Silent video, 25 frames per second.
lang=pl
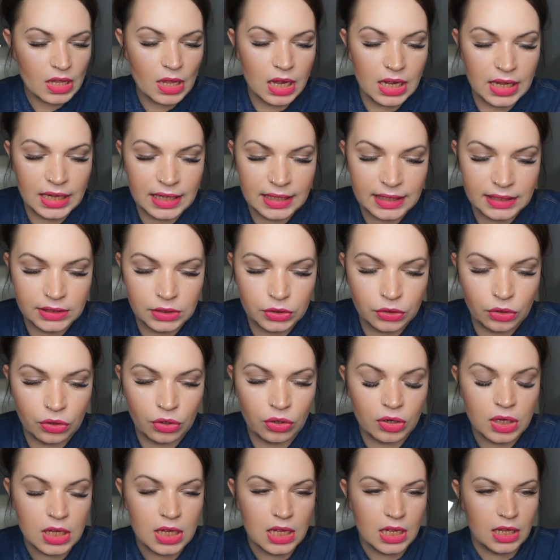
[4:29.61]
E,
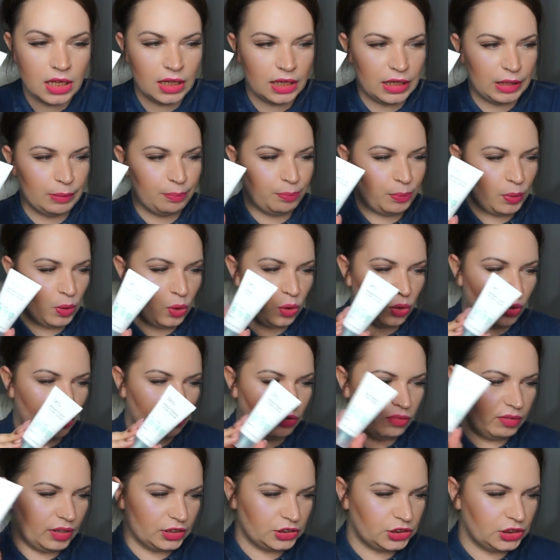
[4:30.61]
to e,
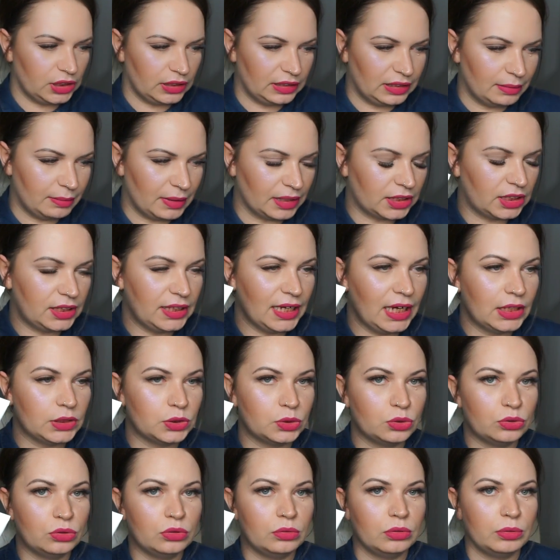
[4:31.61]
po właśnie
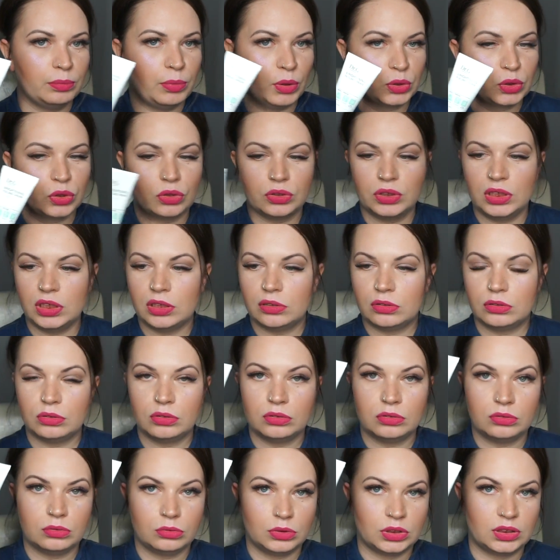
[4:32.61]
demakijażu, po
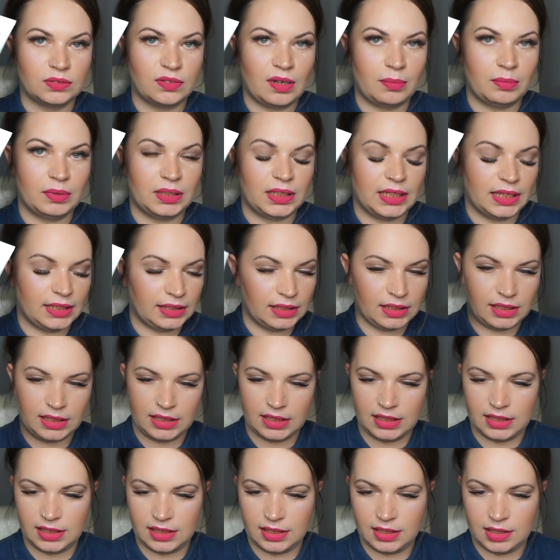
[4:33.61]
toniku używamy ten,
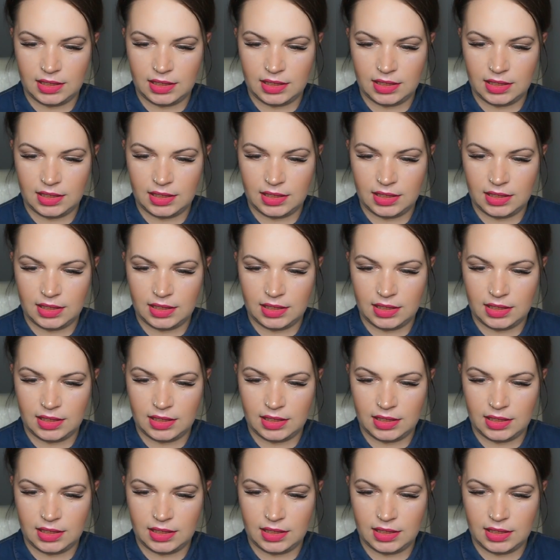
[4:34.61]
e,